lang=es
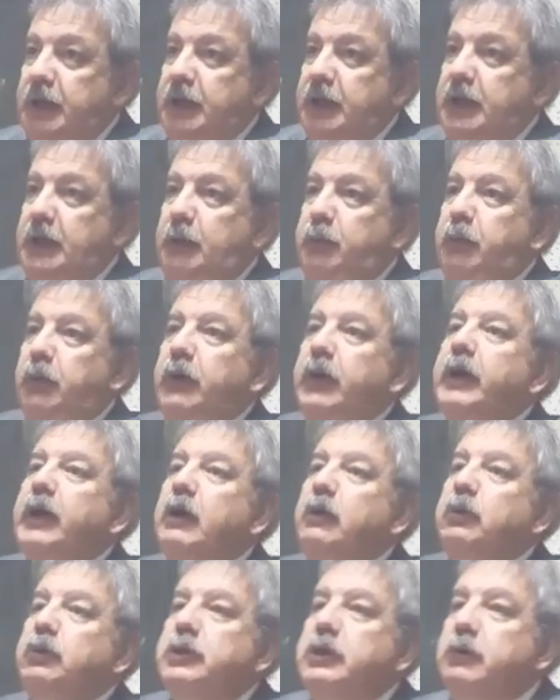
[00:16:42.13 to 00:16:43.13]
el Poder
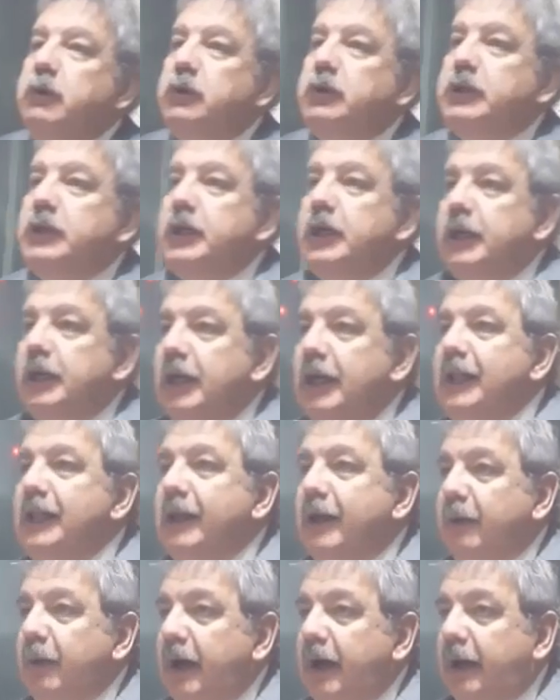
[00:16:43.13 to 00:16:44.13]
Ejecutivo tiene el
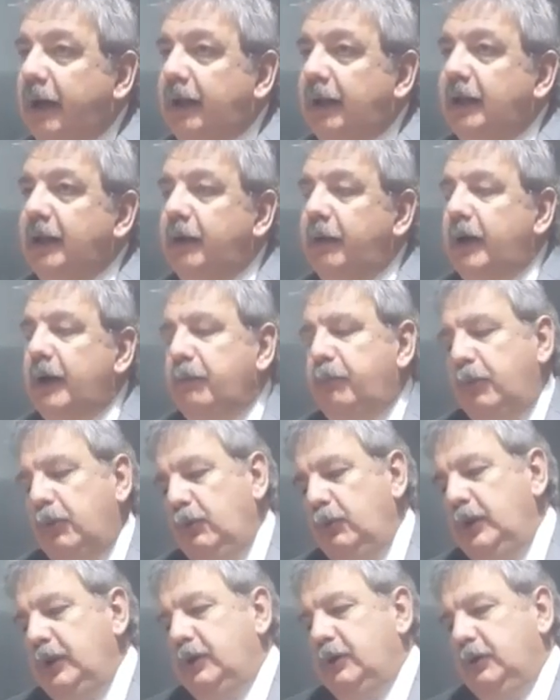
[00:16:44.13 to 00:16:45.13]
deber, el deber
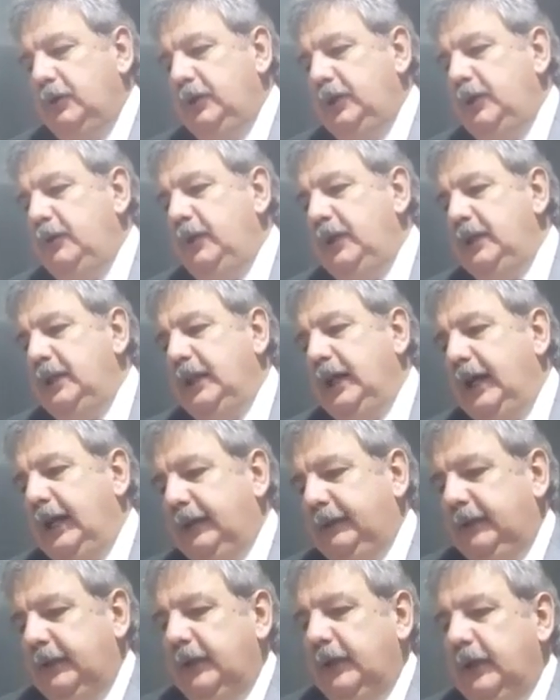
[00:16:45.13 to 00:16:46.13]
público de
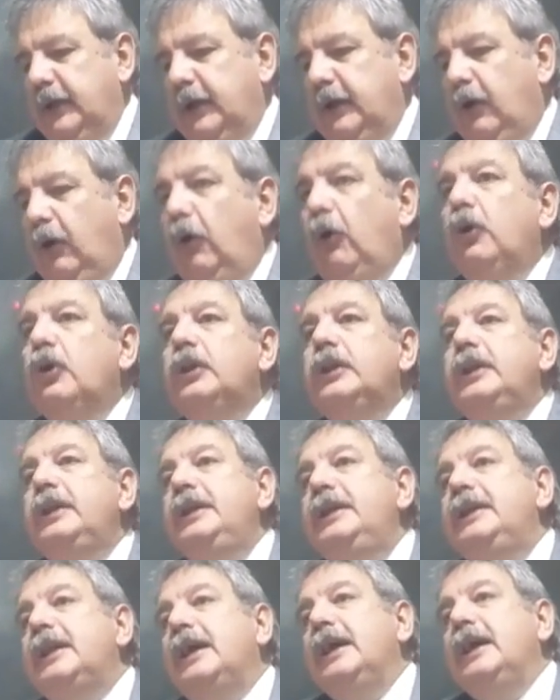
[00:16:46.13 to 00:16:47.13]
brindar
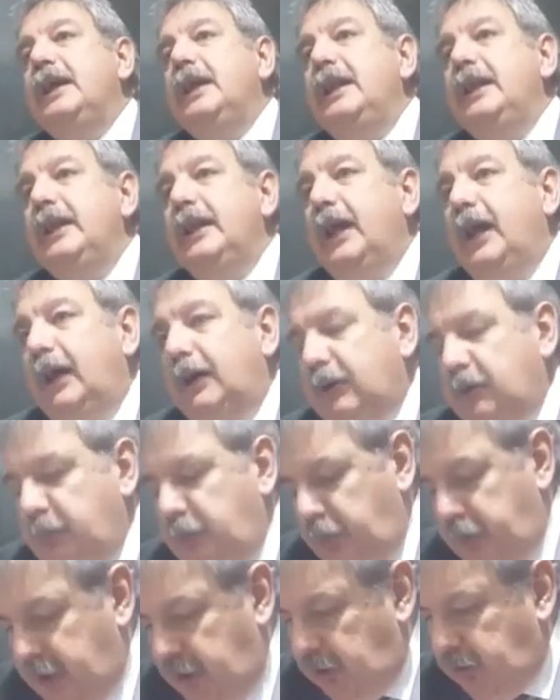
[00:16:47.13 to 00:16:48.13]
orden y tranquilidad.
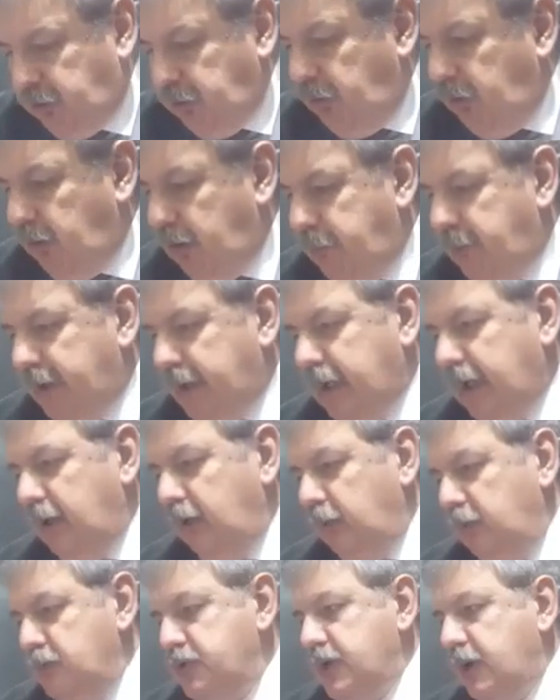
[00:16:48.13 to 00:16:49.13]
Como bien tú lo has
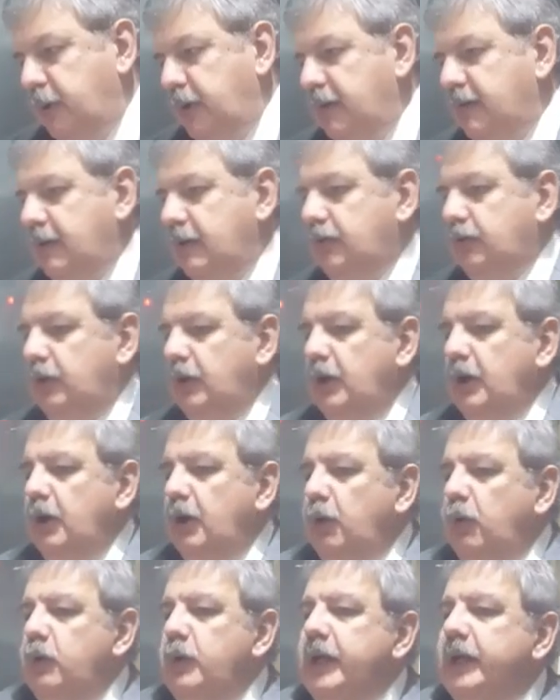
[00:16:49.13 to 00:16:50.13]
marcado muchas veces,
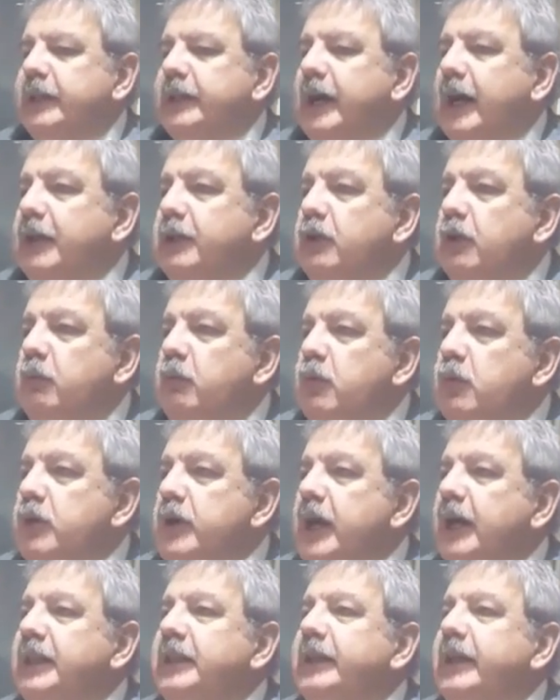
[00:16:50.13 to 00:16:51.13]
un estadio
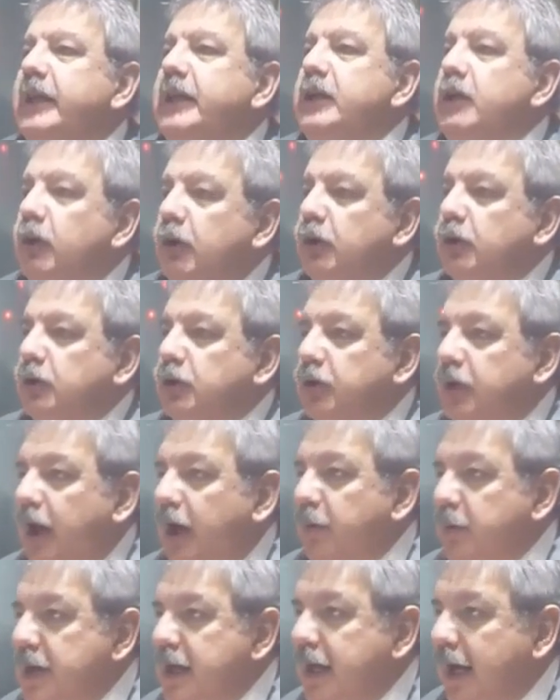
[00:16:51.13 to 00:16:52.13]
muy anterior
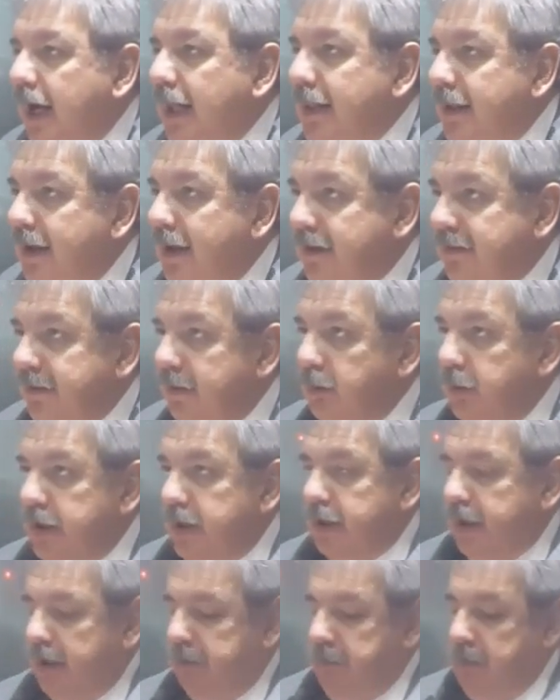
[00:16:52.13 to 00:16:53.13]
todavía al de la
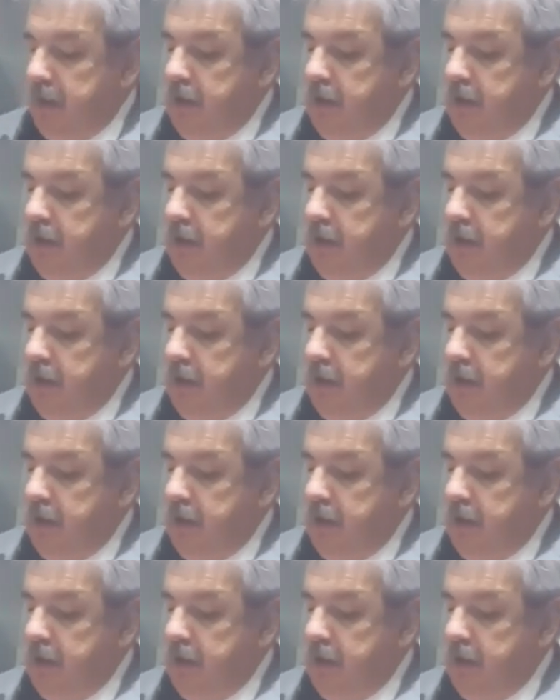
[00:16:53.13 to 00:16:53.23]
seguridad.